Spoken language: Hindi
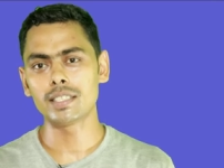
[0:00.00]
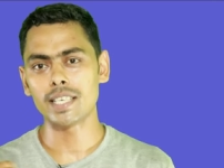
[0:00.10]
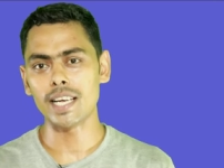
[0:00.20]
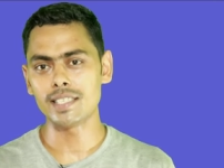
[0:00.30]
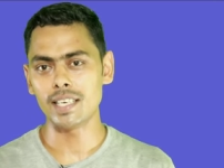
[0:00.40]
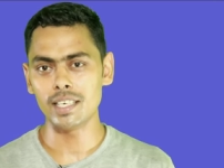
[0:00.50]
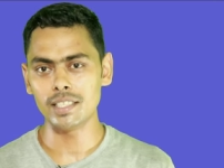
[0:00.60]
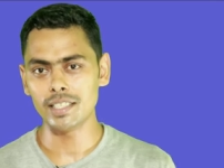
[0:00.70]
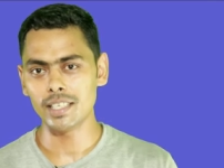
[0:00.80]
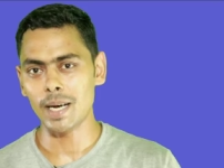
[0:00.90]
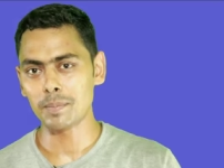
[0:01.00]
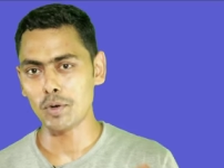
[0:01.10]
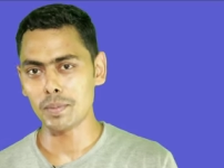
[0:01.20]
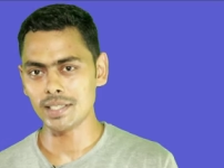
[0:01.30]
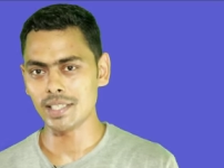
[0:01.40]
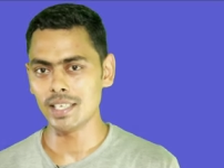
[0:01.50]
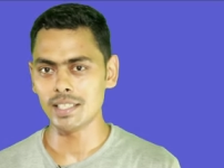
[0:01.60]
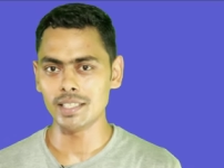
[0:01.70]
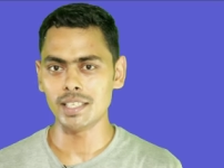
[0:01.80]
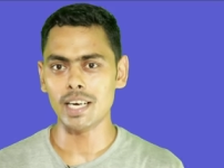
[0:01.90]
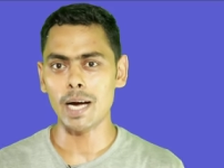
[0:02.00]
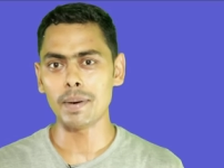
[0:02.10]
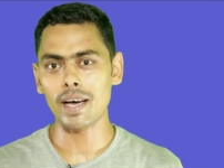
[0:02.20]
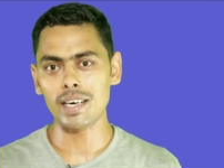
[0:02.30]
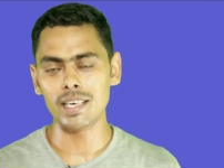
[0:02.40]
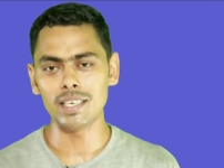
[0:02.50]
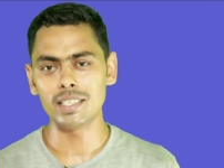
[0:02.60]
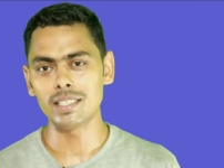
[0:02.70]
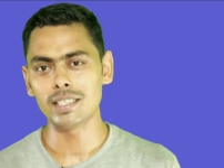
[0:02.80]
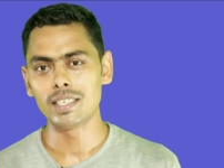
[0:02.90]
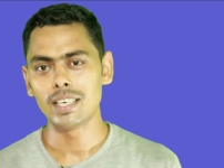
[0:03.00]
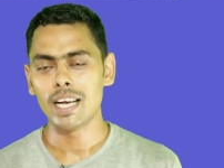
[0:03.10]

साइंस ले लीजिए आप कॉमर्स ले लीजिए आप आर्ट ले लीजिए